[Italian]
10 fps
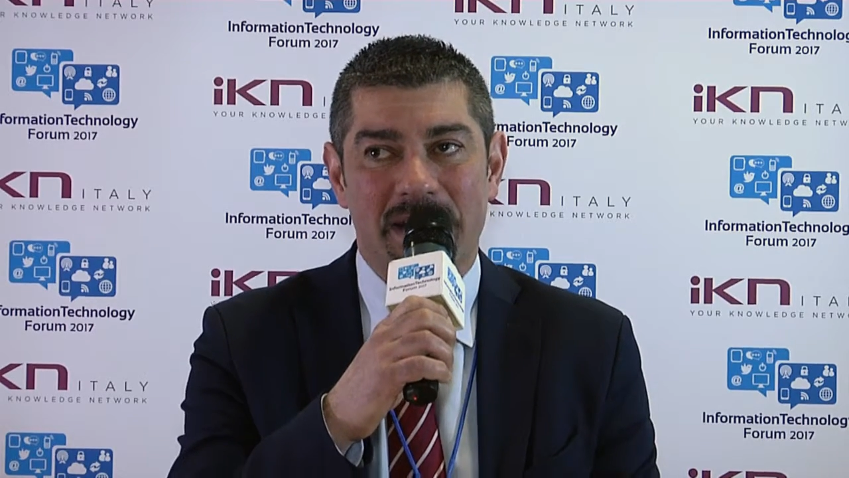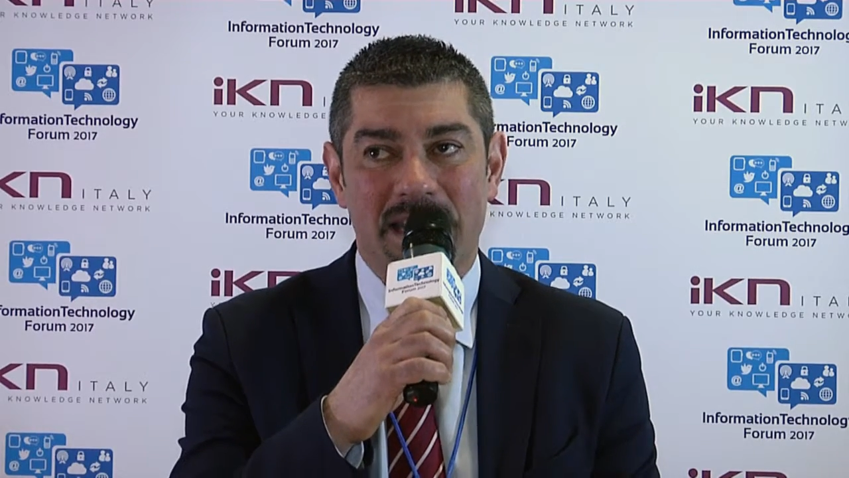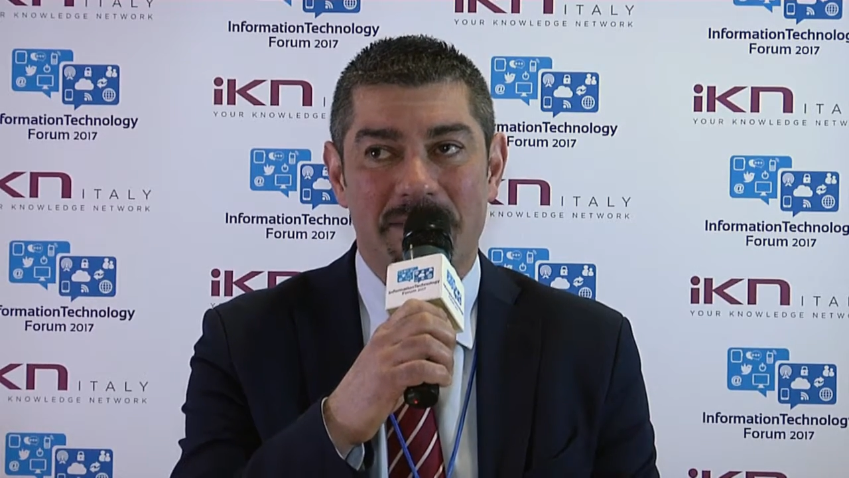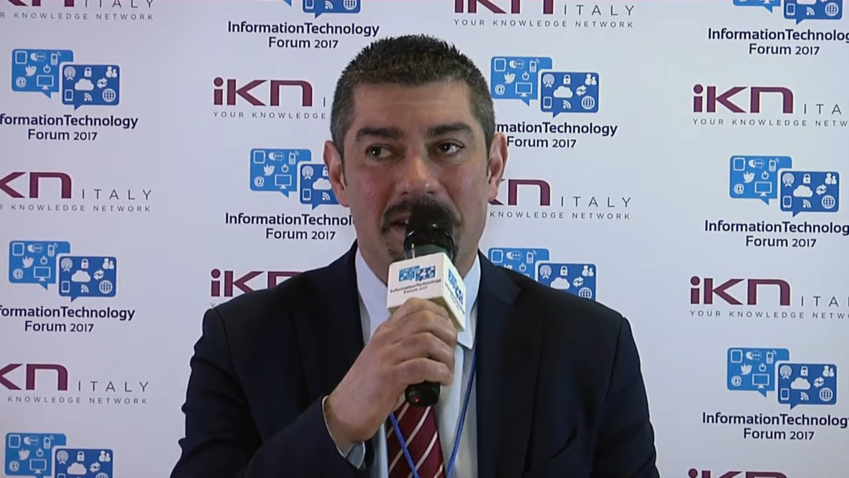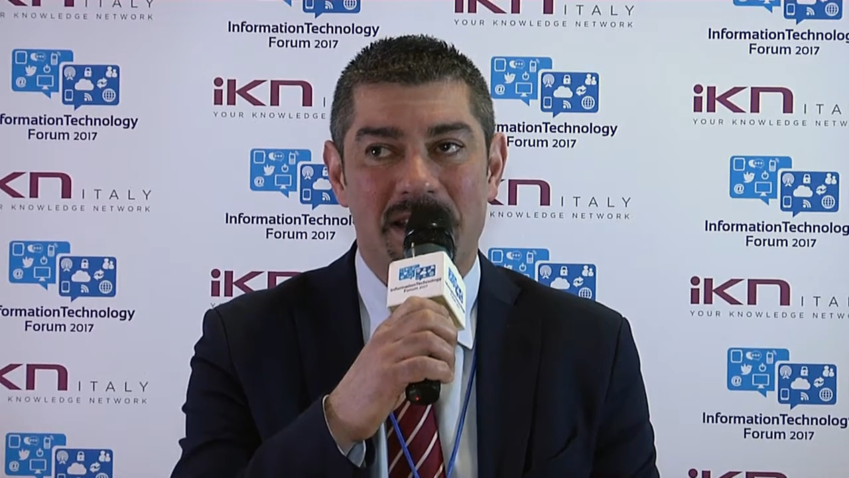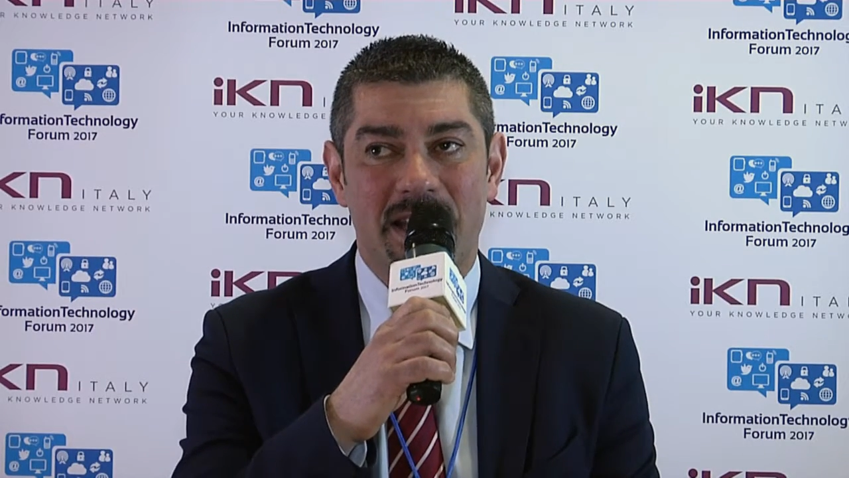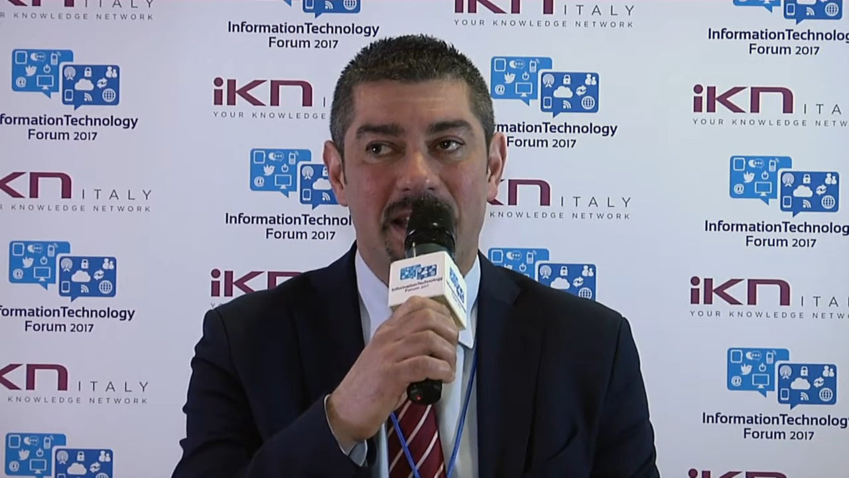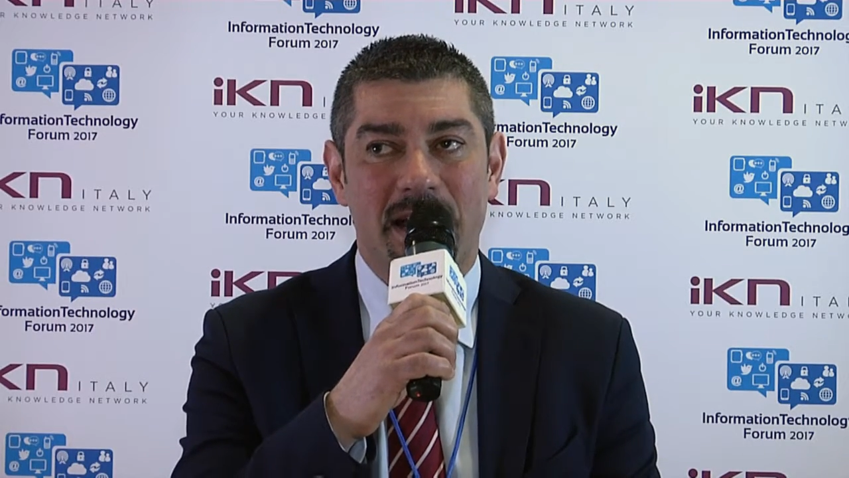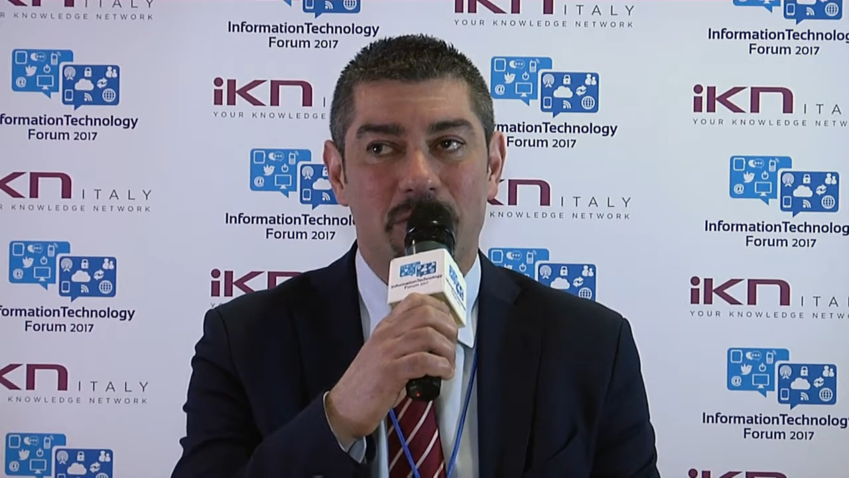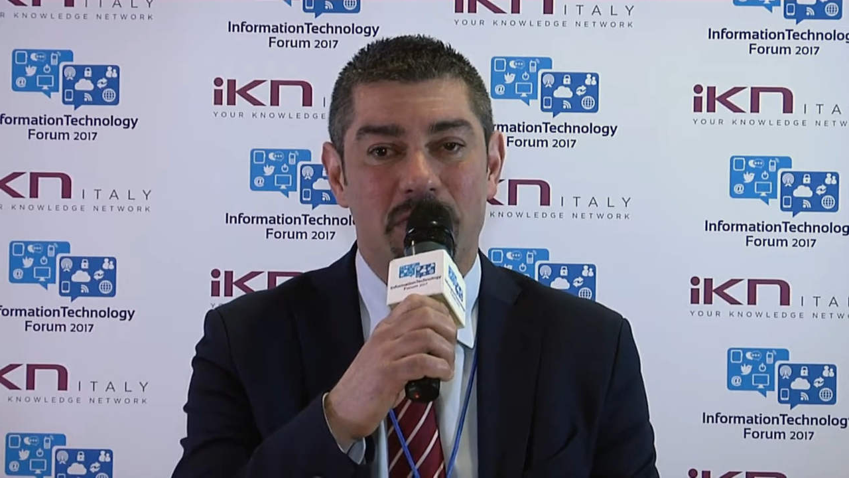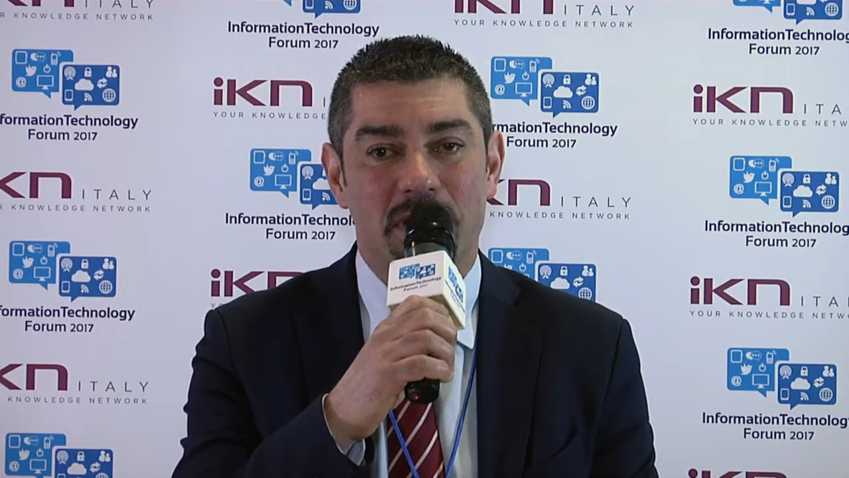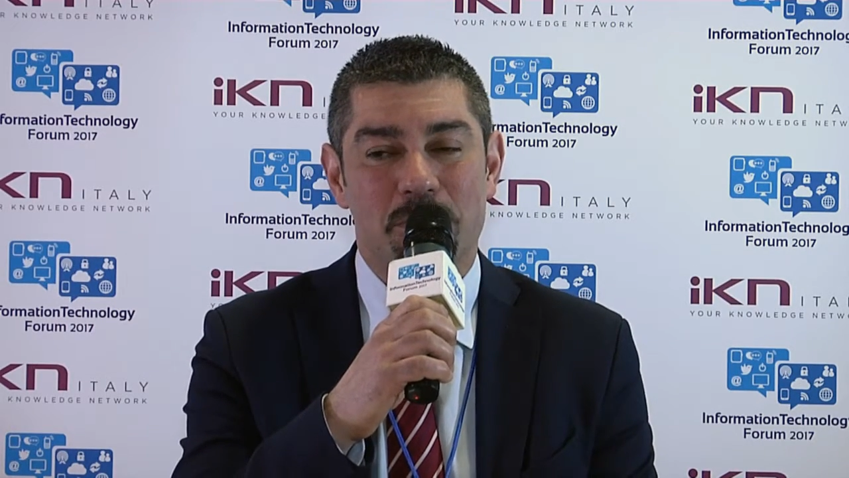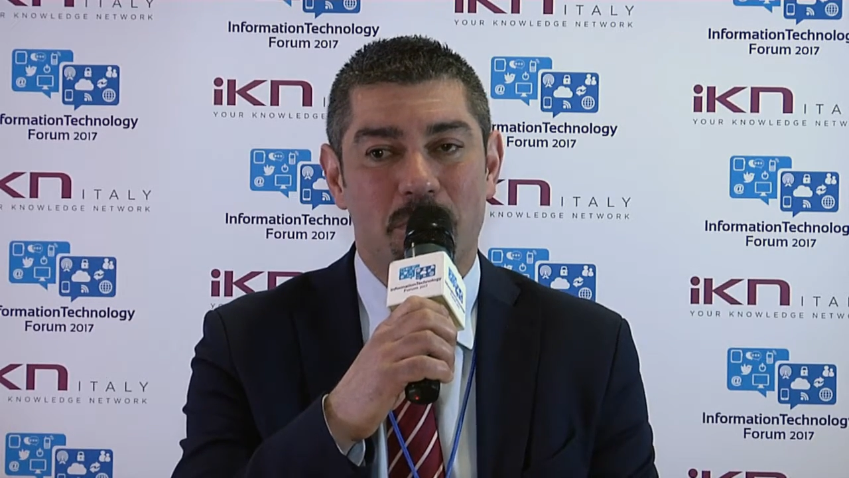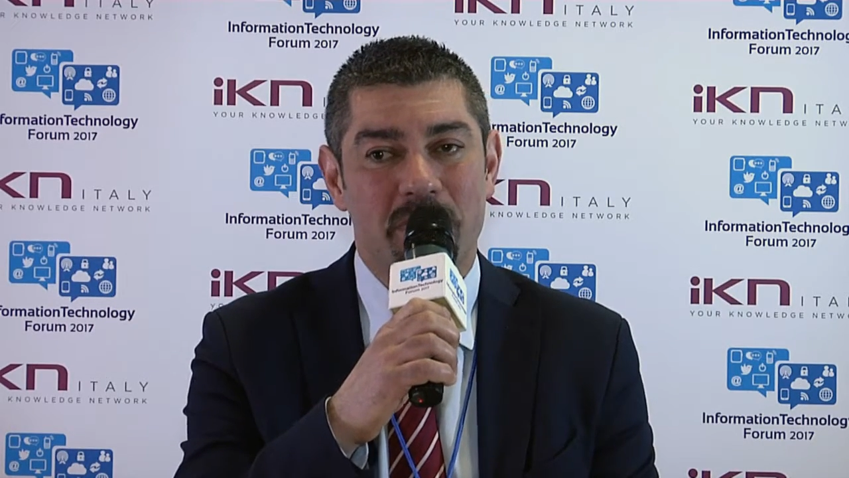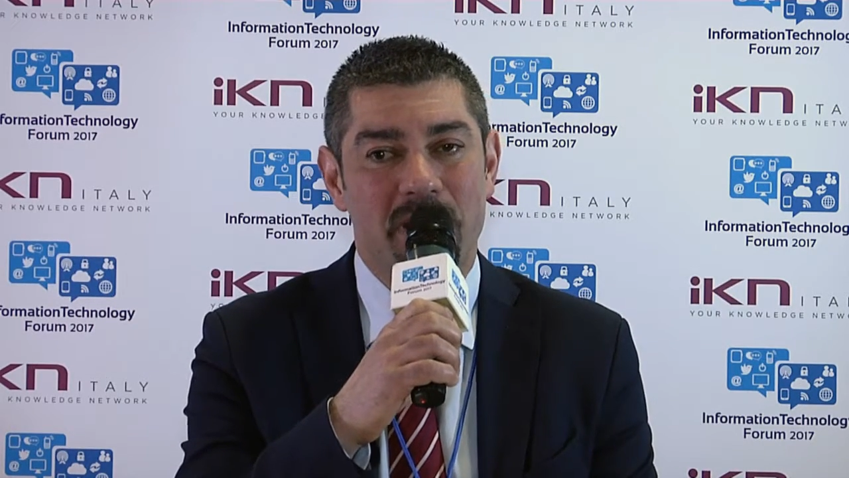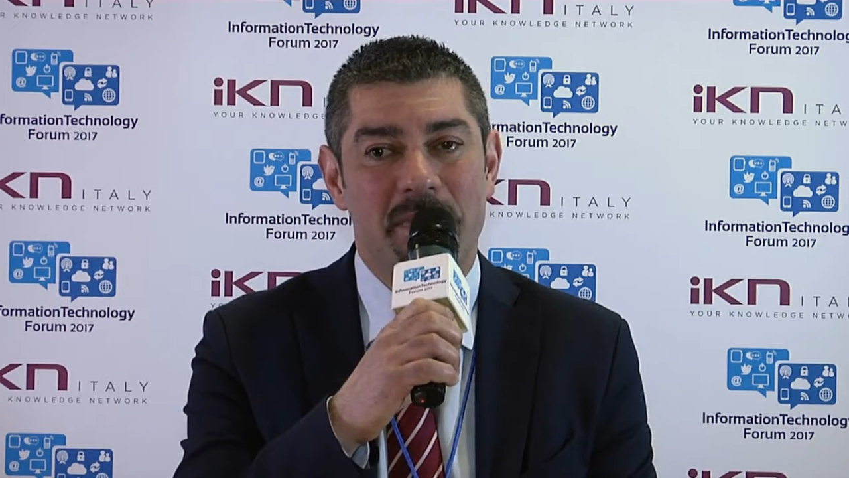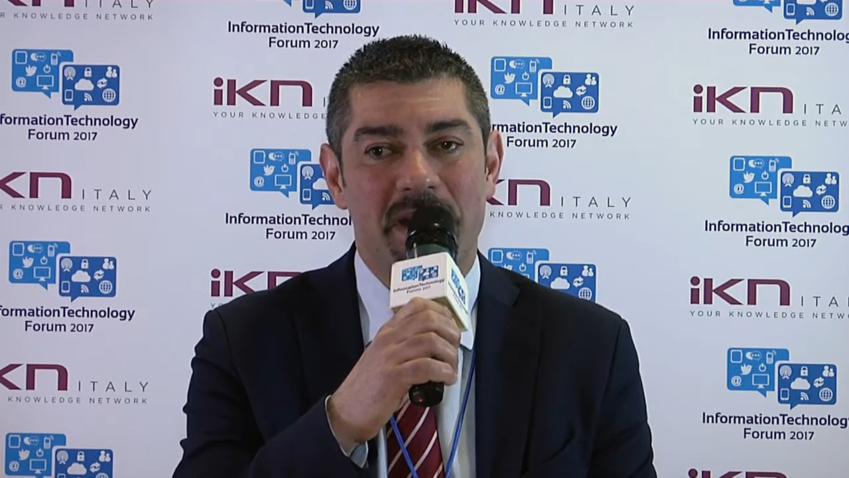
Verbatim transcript: che deve essere in grado di rispondere in